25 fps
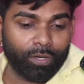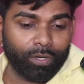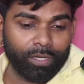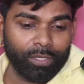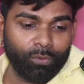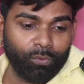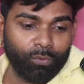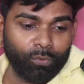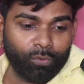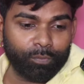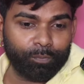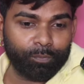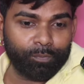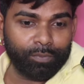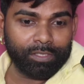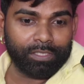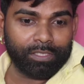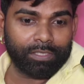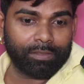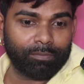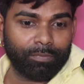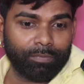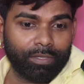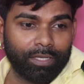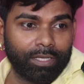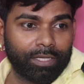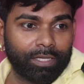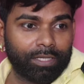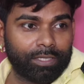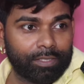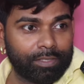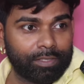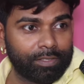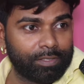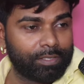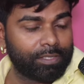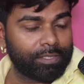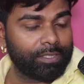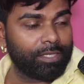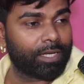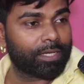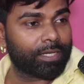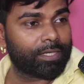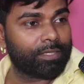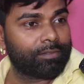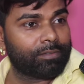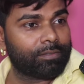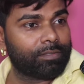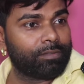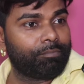वही लोग बीच में किसी ना
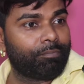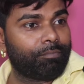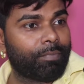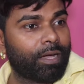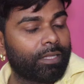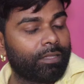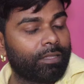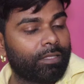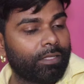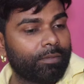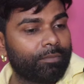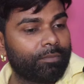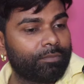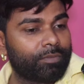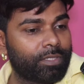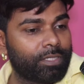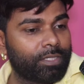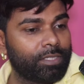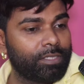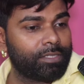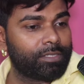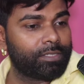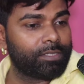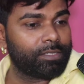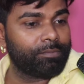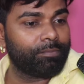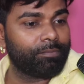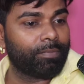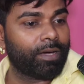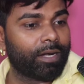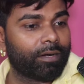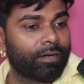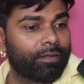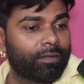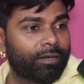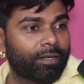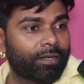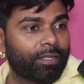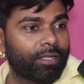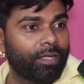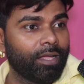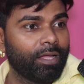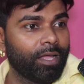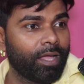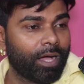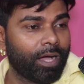किसी माध्यम से एंट्री मार करके